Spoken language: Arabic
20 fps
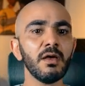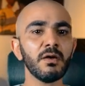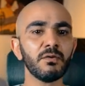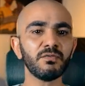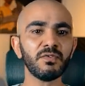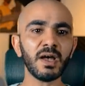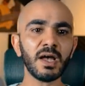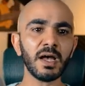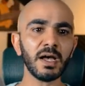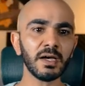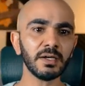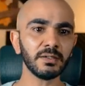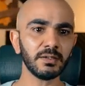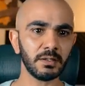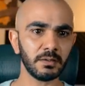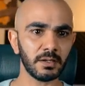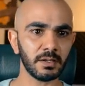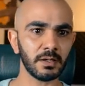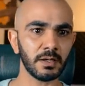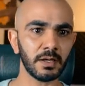فهاد
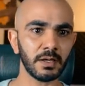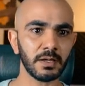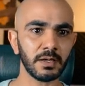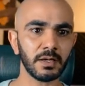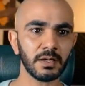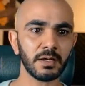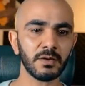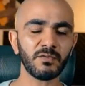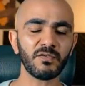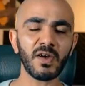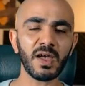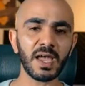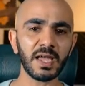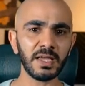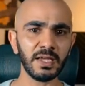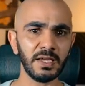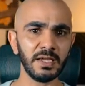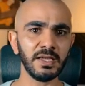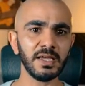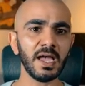آه، فهي
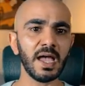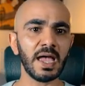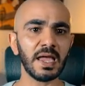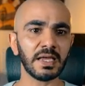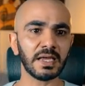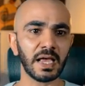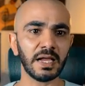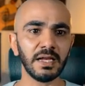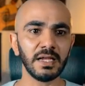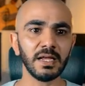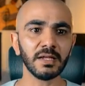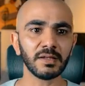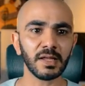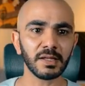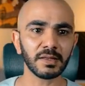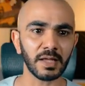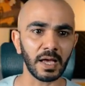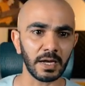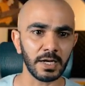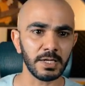هي هيكلية
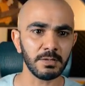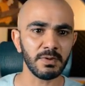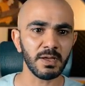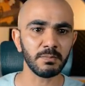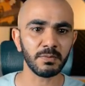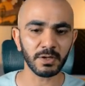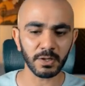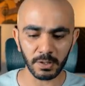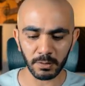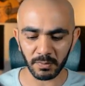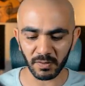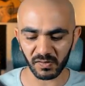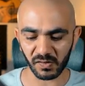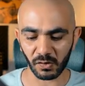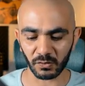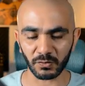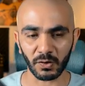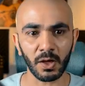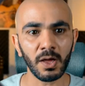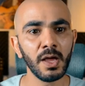التعليمة بكل
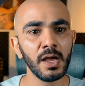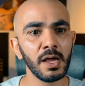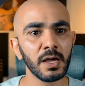بساطة